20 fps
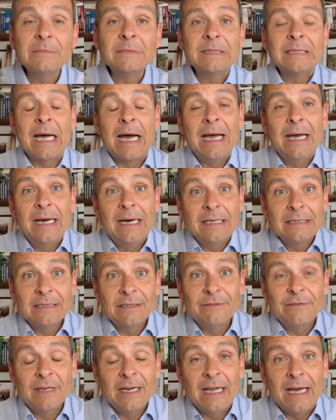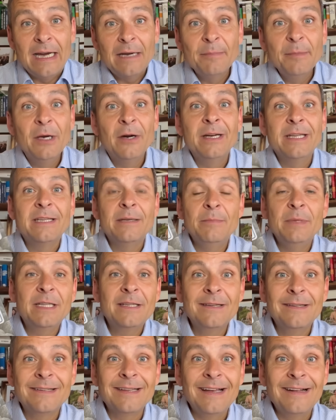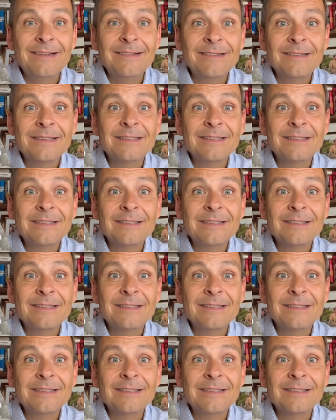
Daher hat der Verlag mir heute mitgeteilt,